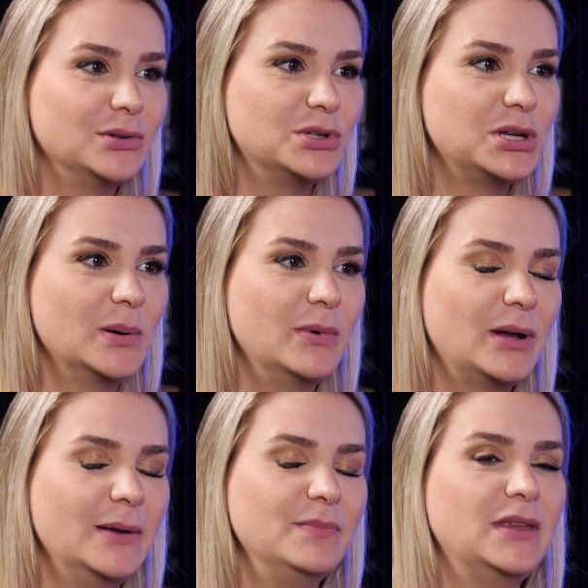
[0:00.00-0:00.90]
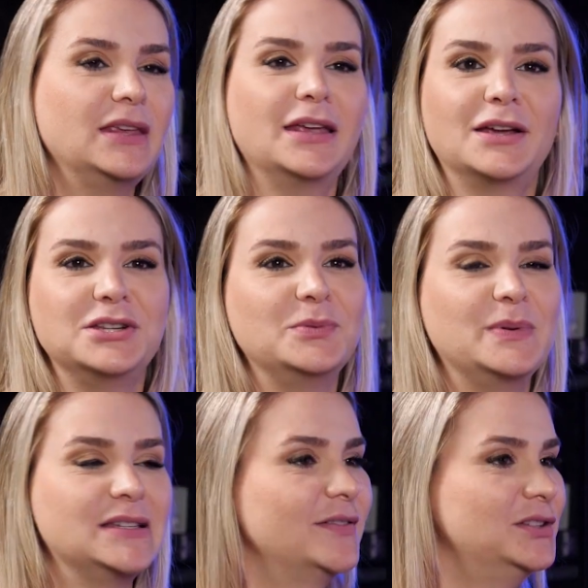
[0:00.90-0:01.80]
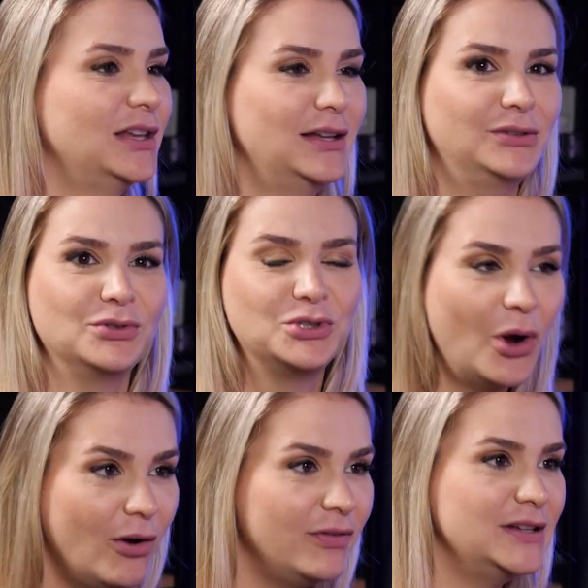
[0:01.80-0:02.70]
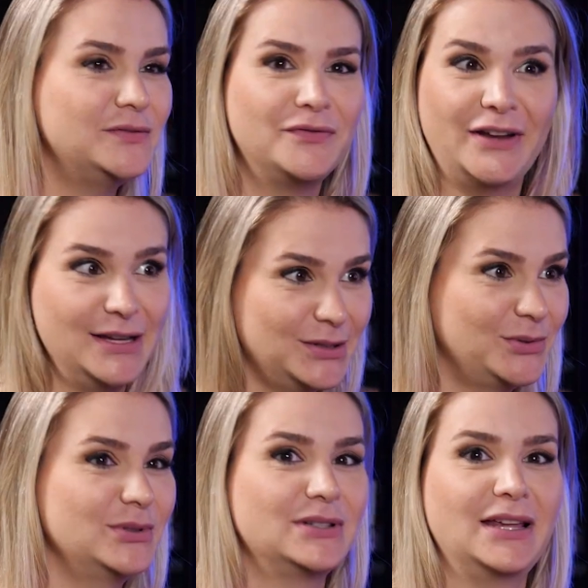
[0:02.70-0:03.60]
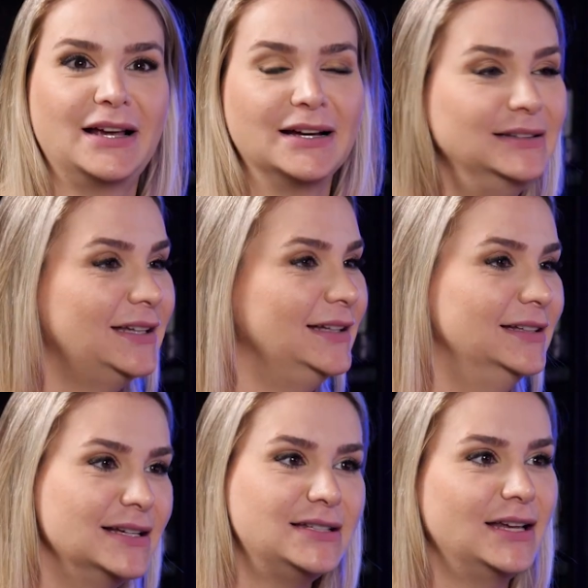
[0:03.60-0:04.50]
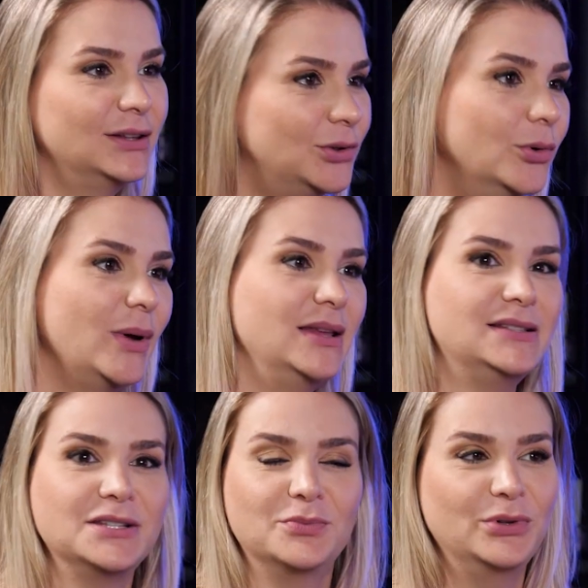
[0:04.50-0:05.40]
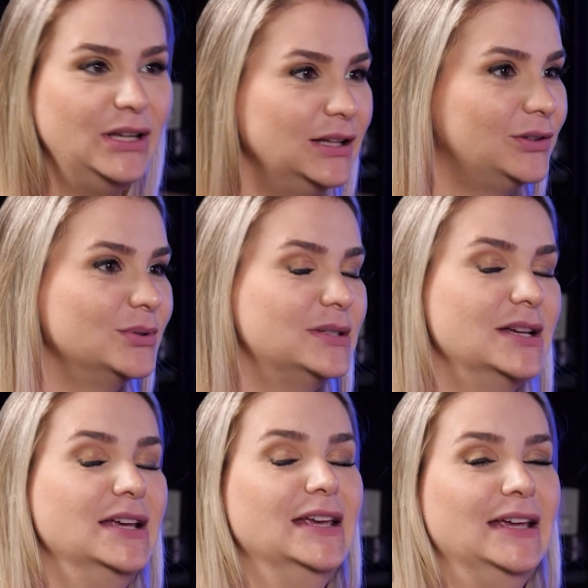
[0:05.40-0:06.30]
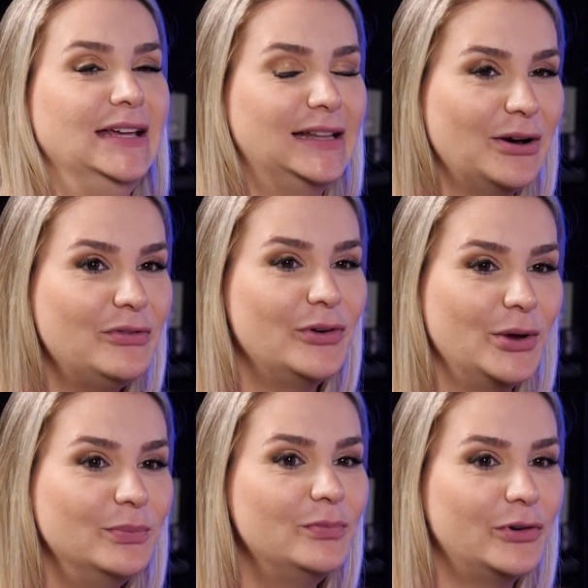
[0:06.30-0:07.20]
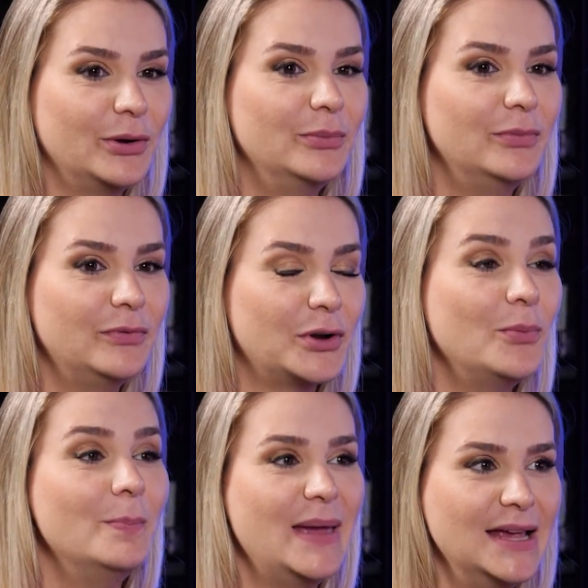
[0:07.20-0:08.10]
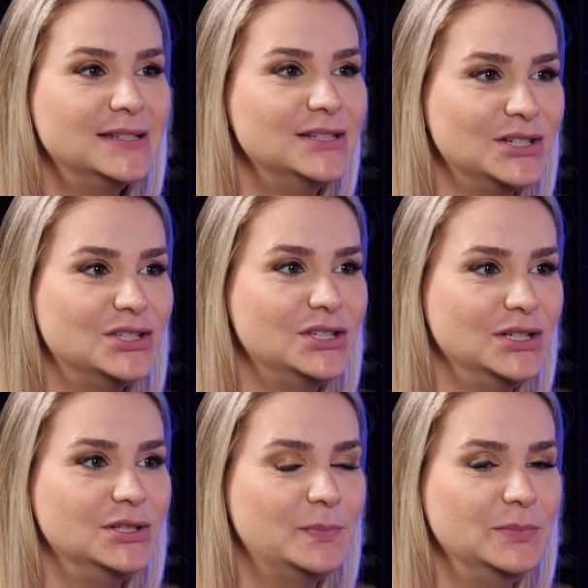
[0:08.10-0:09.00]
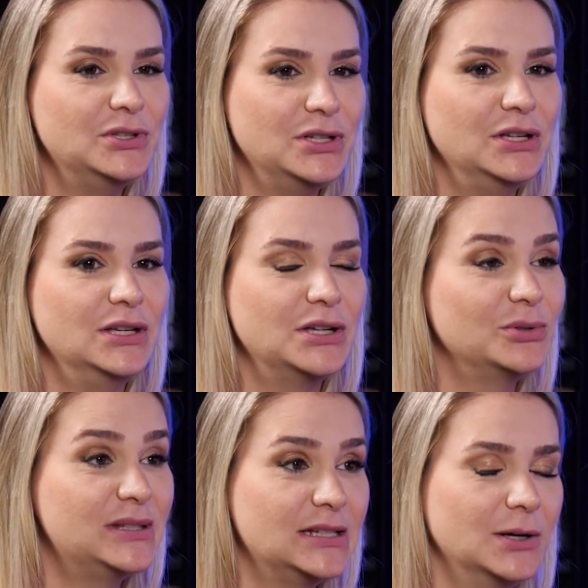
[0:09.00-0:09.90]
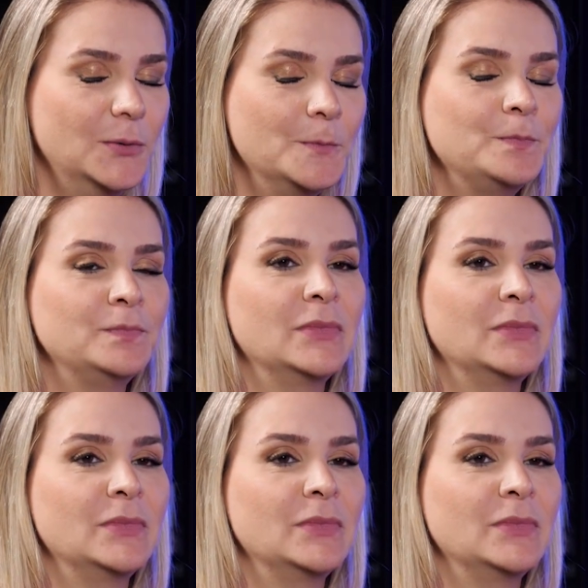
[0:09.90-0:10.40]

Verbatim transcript: que eu chamo, né? Que a gente precisava de talentos jovens, frescos, que cantem, dancem, atuem, sejam bonitos. Então foi um, foi um, foram meses de, de, de, de audição.